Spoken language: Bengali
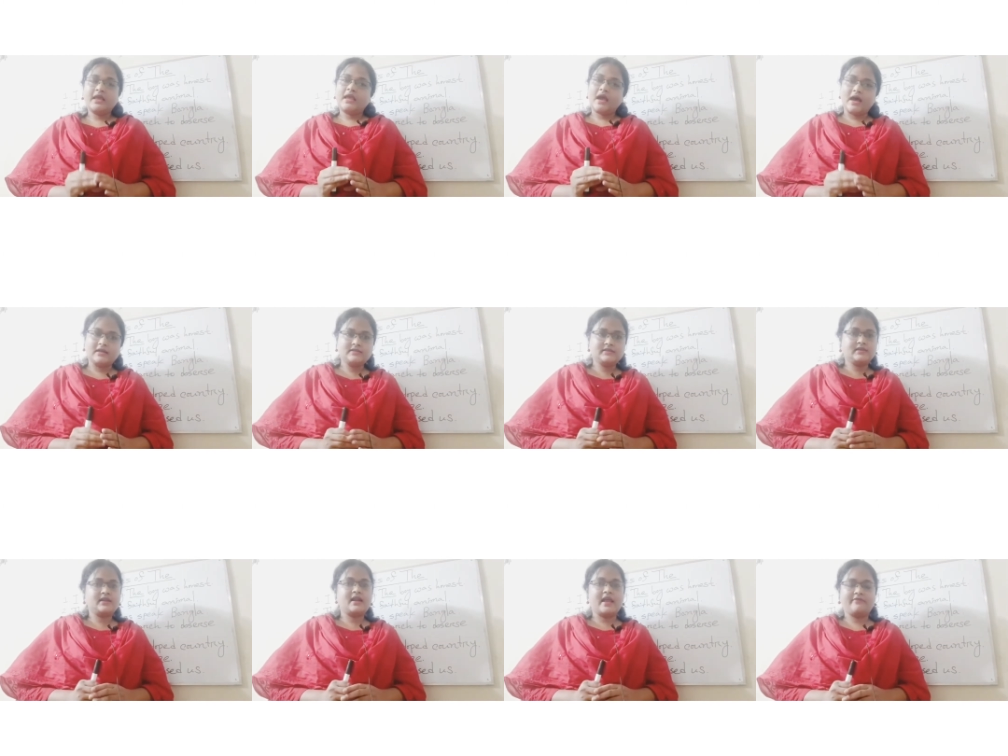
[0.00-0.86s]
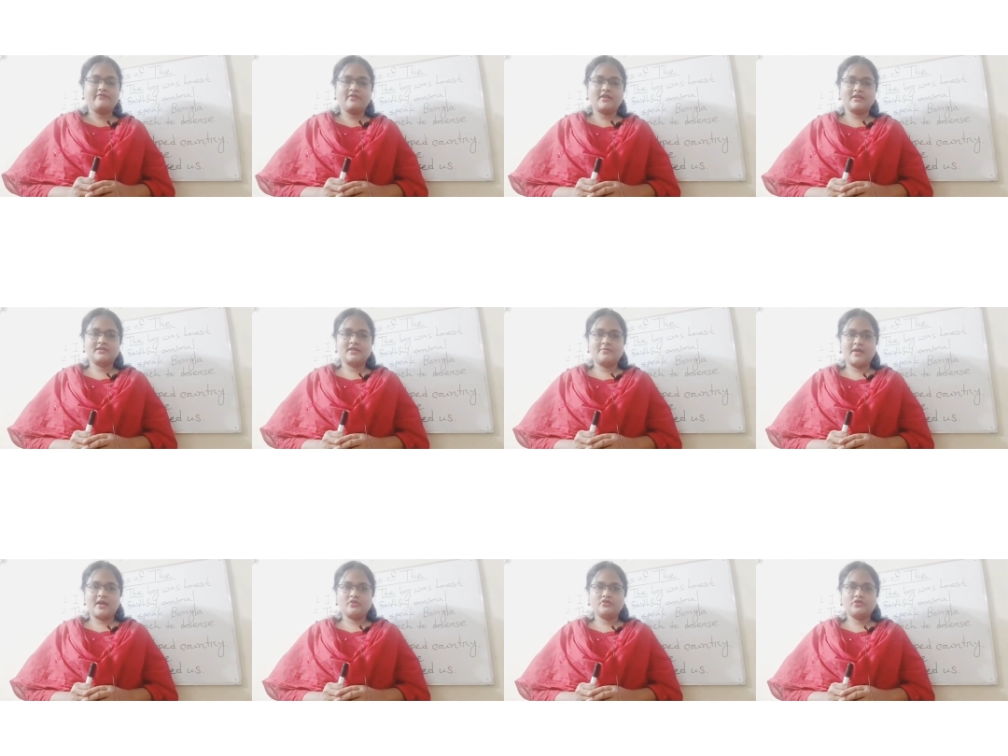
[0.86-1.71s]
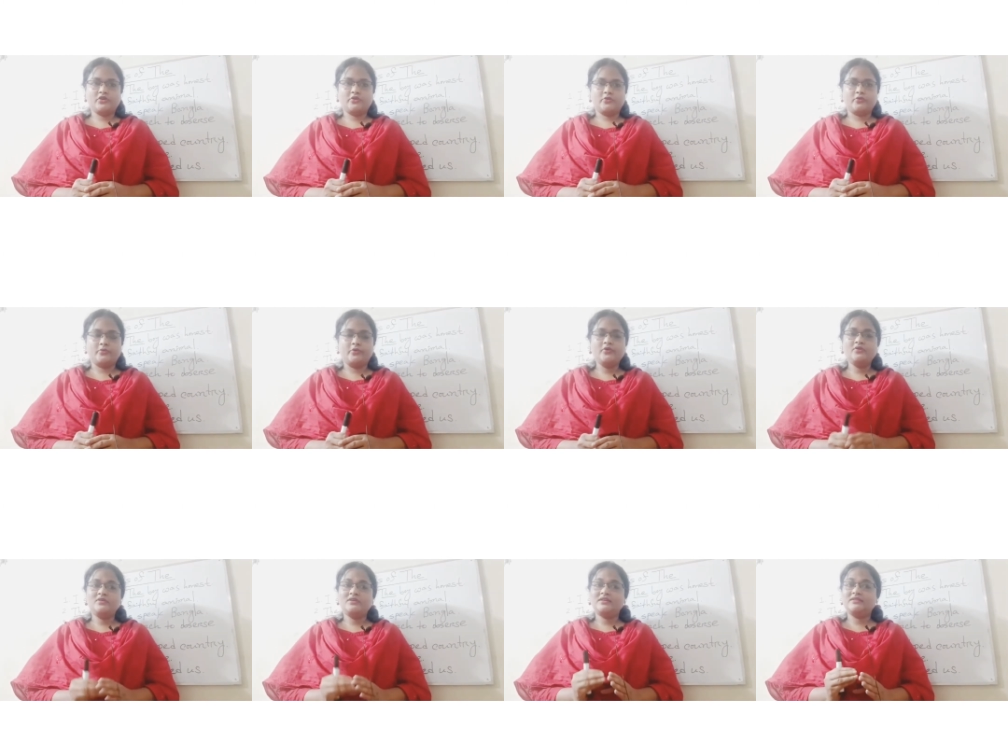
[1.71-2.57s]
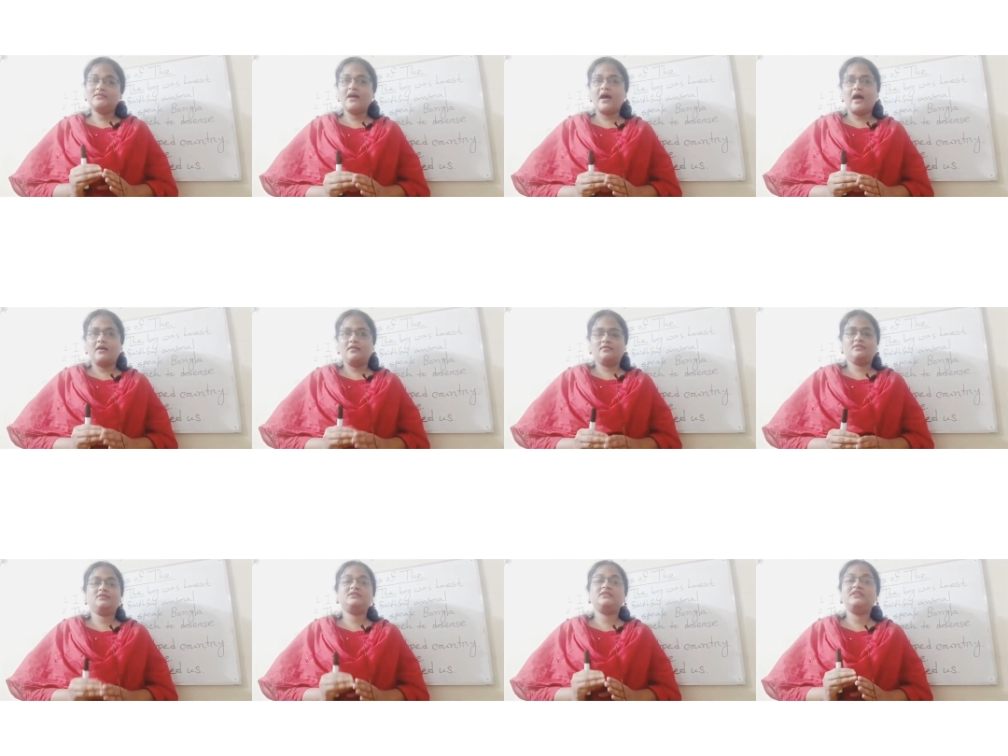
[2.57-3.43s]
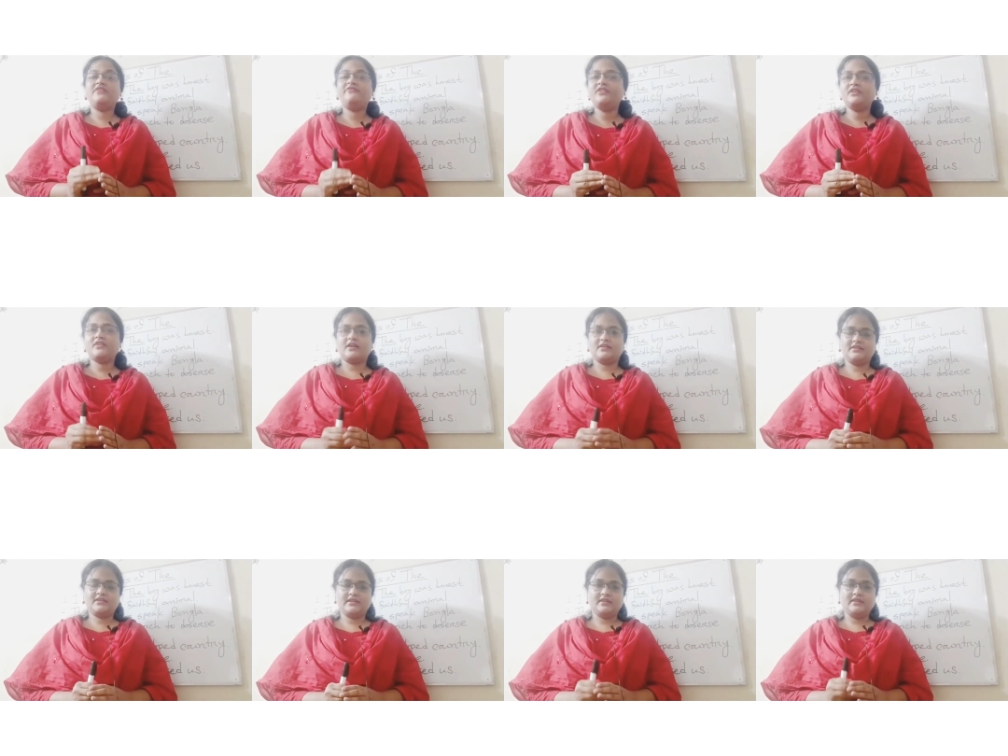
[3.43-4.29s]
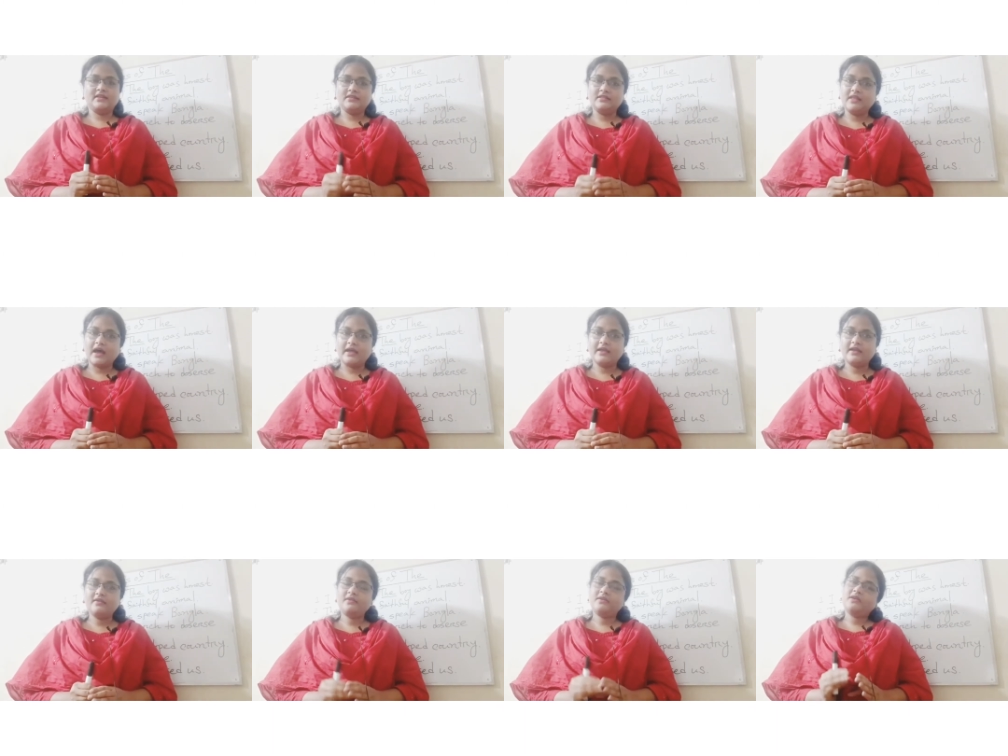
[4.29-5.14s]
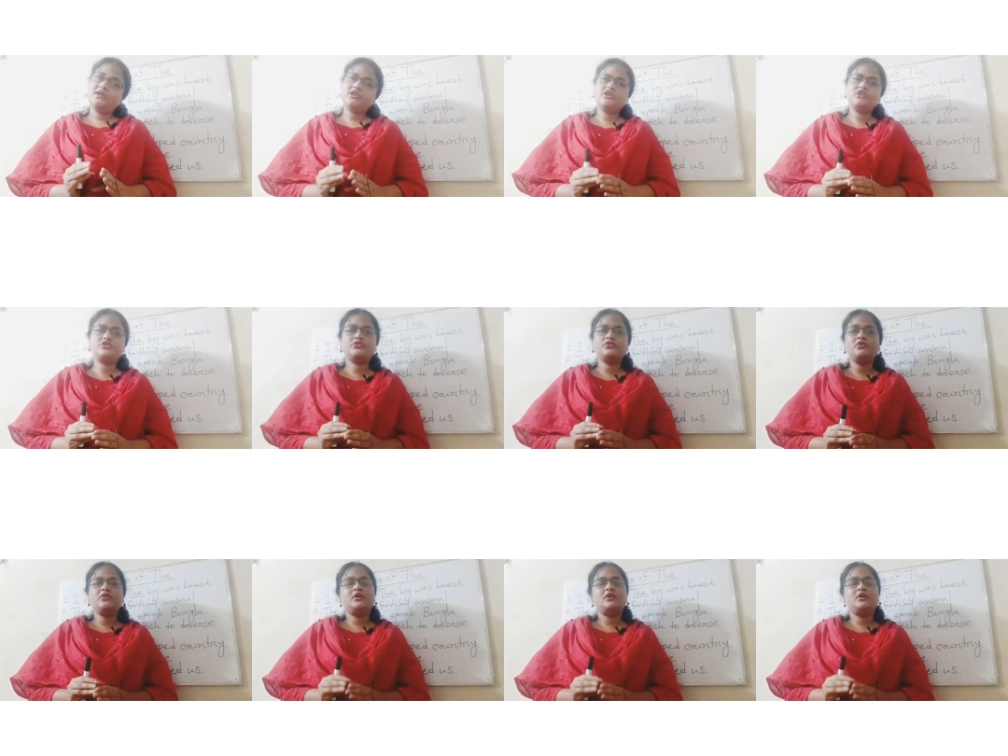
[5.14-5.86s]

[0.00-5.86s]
আজকের লাইভ ক্লাসে আমি আলোচনা করব দা ডেফিনিট আর্টিকেল দায়ের কিছু